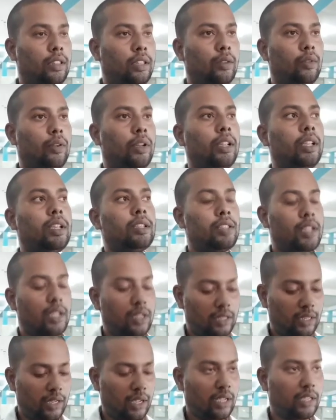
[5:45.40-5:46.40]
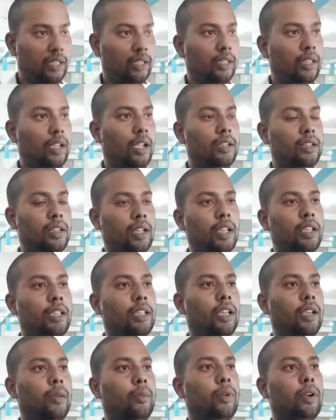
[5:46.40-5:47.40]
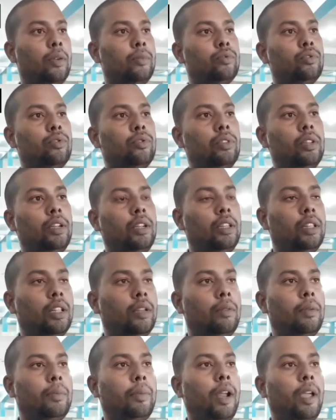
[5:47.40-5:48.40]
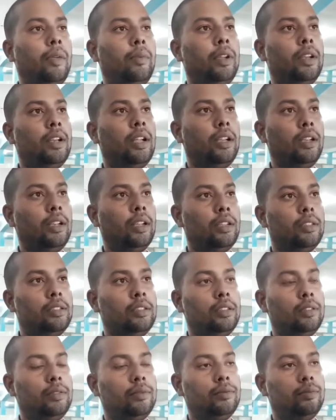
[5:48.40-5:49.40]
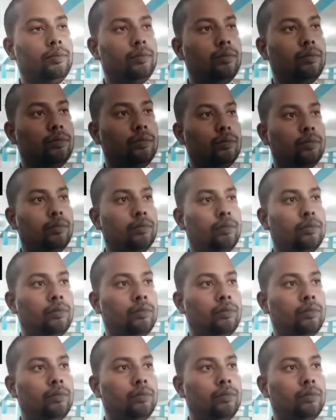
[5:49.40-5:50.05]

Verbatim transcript: देवरिया से आई टी आई किए हैं परम सुंदरी देवी प्राइवेट आई टी से